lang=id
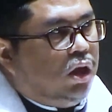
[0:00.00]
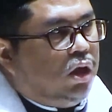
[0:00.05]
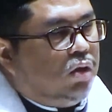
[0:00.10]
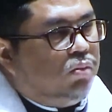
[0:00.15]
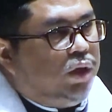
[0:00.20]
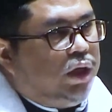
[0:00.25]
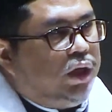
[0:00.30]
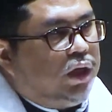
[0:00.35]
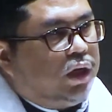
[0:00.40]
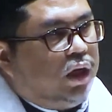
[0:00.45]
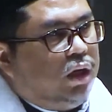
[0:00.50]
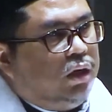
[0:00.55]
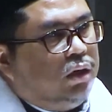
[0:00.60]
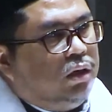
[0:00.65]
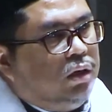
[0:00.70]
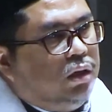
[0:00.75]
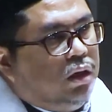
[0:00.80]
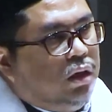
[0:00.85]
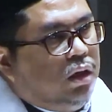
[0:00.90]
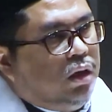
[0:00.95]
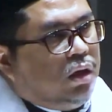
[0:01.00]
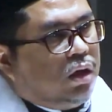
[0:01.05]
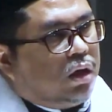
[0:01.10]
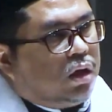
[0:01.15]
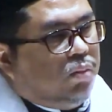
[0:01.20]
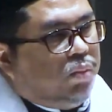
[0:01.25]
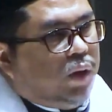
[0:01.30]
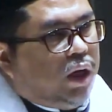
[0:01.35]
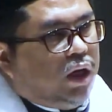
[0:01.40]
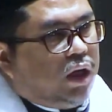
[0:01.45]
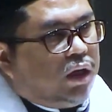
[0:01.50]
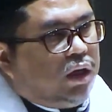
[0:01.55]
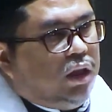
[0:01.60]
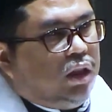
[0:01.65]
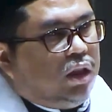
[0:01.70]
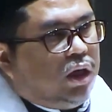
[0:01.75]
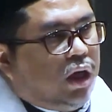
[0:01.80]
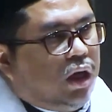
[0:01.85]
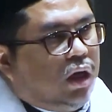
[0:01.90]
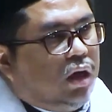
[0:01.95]
berikan kepada
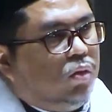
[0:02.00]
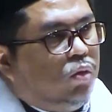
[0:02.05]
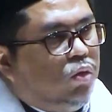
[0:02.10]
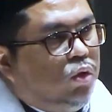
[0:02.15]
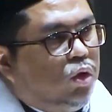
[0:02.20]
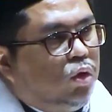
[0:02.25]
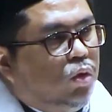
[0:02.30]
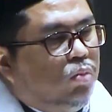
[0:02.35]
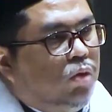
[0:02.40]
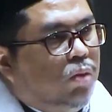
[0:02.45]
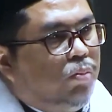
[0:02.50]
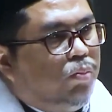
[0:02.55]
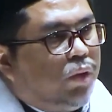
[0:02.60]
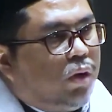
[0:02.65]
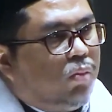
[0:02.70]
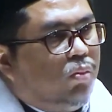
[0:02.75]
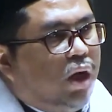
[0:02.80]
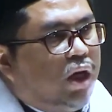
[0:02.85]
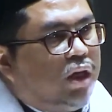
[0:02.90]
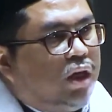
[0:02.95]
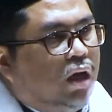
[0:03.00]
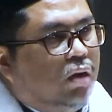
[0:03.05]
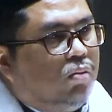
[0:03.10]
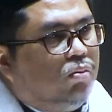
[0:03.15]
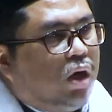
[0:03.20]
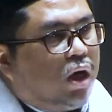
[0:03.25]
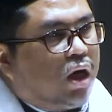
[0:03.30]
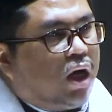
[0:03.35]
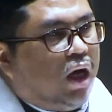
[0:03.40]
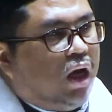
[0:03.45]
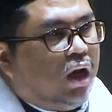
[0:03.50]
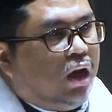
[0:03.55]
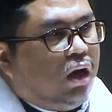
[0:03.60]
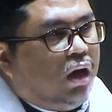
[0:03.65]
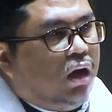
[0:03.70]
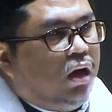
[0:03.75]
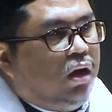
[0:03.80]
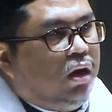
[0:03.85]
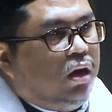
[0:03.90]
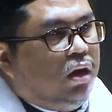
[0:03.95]
kita untuk memperbanyak
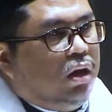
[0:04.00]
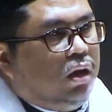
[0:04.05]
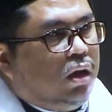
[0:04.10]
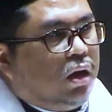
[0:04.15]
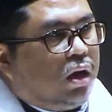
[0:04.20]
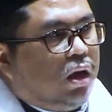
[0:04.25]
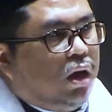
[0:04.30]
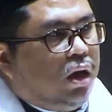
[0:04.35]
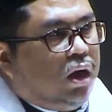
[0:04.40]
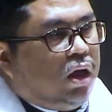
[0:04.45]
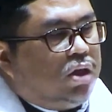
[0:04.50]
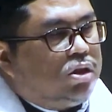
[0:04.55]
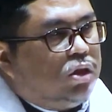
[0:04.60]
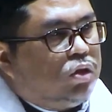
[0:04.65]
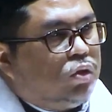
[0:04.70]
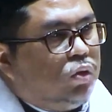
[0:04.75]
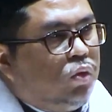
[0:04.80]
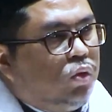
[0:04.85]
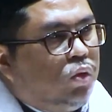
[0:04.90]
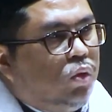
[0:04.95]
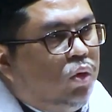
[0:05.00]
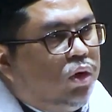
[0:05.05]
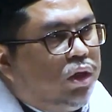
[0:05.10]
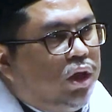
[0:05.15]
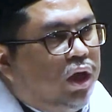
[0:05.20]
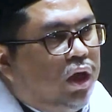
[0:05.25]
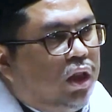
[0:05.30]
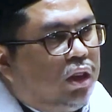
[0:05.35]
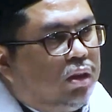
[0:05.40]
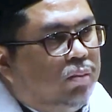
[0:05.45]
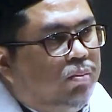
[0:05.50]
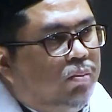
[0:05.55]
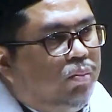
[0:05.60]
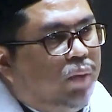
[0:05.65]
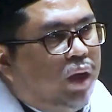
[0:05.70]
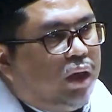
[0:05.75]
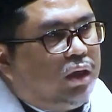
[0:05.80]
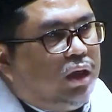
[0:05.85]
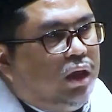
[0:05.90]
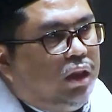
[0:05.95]
bekal. Karena sesungguhnya
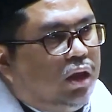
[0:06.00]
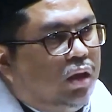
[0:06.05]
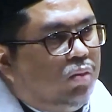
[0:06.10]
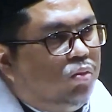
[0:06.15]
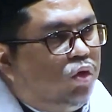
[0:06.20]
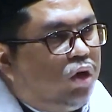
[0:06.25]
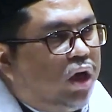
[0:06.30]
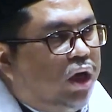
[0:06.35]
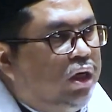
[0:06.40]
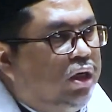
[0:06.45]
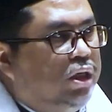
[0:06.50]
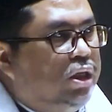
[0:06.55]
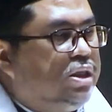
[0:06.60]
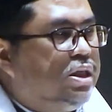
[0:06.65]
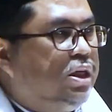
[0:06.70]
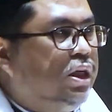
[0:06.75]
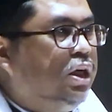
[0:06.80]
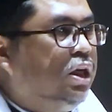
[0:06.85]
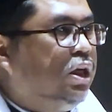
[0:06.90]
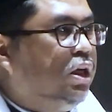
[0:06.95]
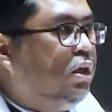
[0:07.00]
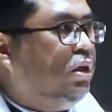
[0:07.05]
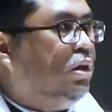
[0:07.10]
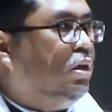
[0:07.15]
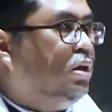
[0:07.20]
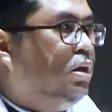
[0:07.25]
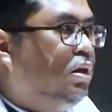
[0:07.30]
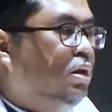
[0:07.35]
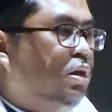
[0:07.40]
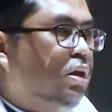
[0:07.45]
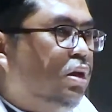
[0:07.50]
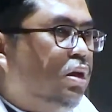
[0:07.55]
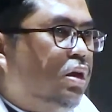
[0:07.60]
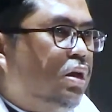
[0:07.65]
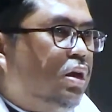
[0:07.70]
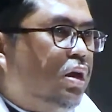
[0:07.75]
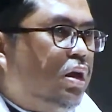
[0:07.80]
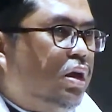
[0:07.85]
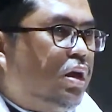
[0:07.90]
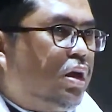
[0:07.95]
tempat kita bukan di sini,
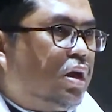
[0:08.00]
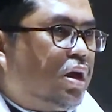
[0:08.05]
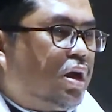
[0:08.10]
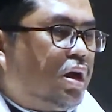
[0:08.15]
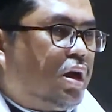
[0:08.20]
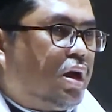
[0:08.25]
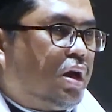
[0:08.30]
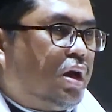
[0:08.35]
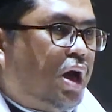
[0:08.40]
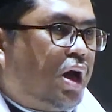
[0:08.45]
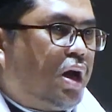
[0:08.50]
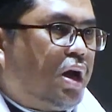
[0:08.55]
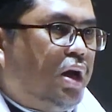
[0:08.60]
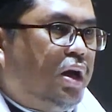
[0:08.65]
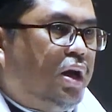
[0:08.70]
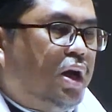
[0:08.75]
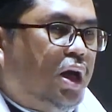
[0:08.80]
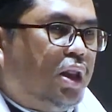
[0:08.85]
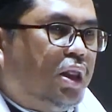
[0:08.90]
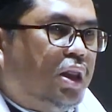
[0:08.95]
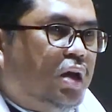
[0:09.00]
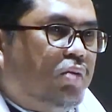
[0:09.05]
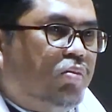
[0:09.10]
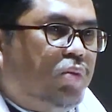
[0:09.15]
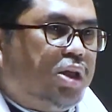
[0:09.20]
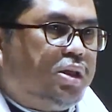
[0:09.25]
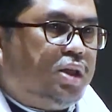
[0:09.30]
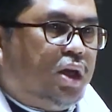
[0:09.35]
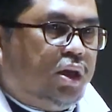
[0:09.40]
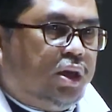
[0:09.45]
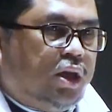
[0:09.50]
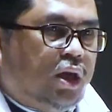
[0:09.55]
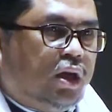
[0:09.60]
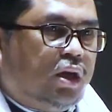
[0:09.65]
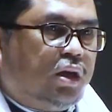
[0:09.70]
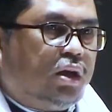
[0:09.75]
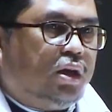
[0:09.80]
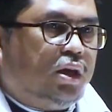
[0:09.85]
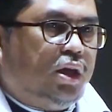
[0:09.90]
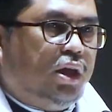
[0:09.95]
akan datang
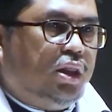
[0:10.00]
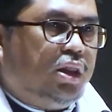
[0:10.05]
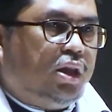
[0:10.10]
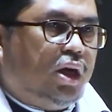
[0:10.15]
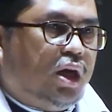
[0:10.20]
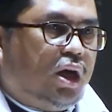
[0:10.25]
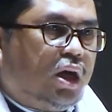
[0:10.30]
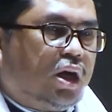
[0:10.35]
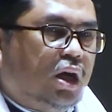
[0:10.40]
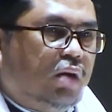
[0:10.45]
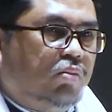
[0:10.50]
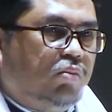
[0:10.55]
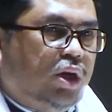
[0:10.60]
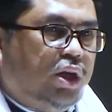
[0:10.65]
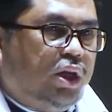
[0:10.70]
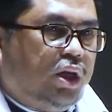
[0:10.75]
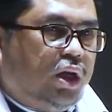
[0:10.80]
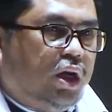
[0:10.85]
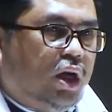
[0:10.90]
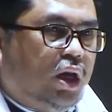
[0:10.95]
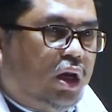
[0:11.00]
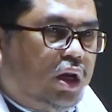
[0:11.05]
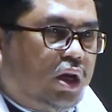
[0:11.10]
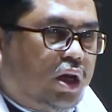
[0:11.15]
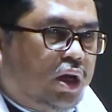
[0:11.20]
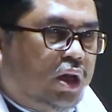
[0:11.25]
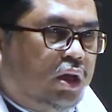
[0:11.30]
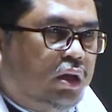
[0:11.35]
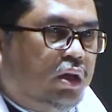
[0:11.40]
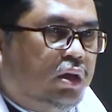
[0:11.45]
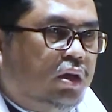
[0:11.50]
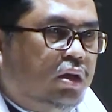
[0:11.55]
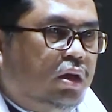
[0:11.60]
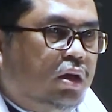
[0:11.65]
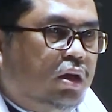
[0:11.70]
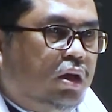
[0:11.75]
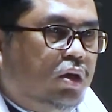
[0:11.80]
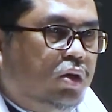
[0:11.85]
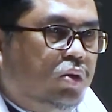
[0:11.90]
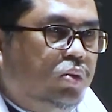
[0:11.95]
masanya kita akan meninggalkan
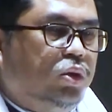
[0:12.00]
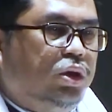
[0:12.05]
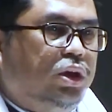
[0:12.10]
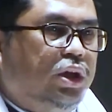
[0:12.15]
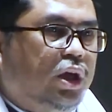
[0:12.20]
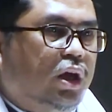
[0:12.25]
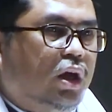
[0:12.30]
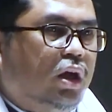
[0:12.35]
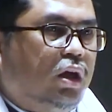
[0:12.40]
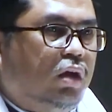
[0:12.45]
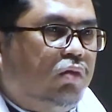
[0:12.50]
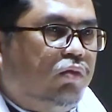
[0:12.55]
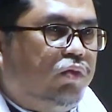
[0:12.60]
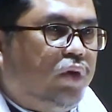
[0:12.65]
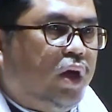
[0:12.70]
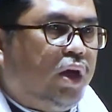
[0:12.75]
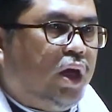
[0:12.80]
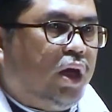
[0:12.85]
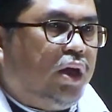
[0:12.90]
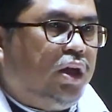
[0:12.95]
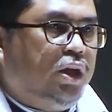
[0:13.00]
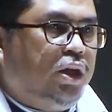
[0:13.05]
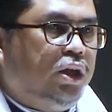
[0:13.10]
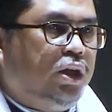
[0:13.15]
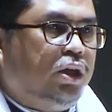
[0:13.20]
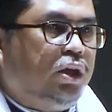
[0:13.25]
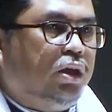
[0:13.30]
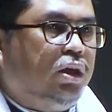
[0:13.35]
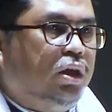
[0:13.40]
dunia yang fana ini.